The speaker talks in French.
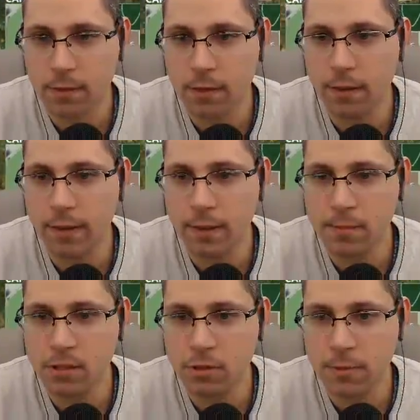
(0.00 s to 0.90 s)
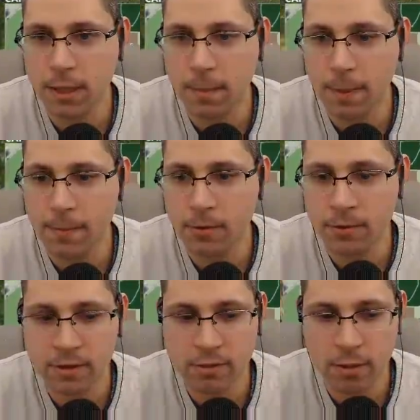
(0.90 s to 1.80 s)
Avec un petit chemin qui est pas
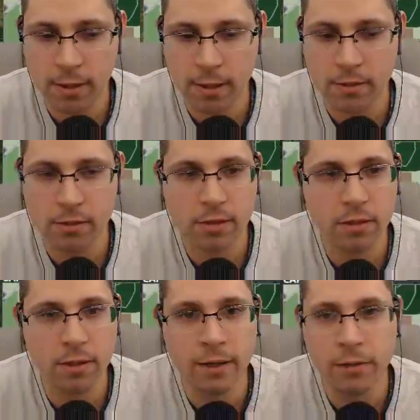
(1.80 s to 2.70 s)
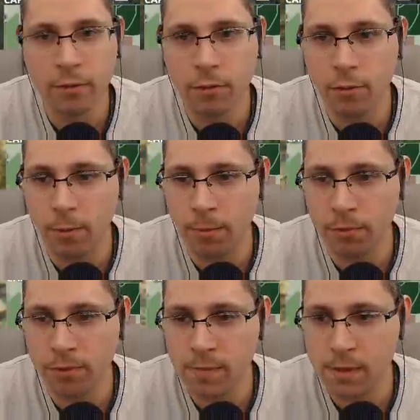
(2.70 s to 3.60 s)
monté sur la carte, qui a l'air de,
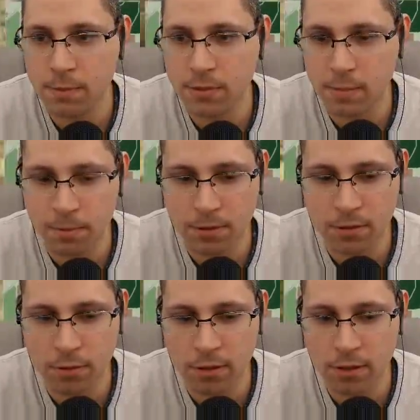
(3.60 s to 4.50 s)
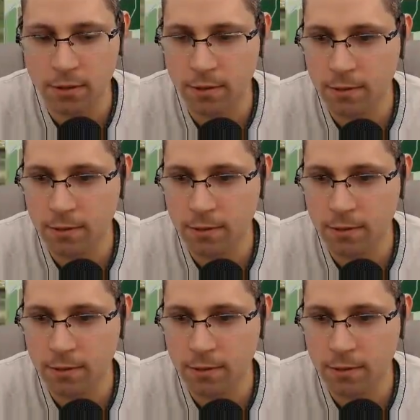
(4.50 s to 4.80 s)
monter un petit peu cette petite colline.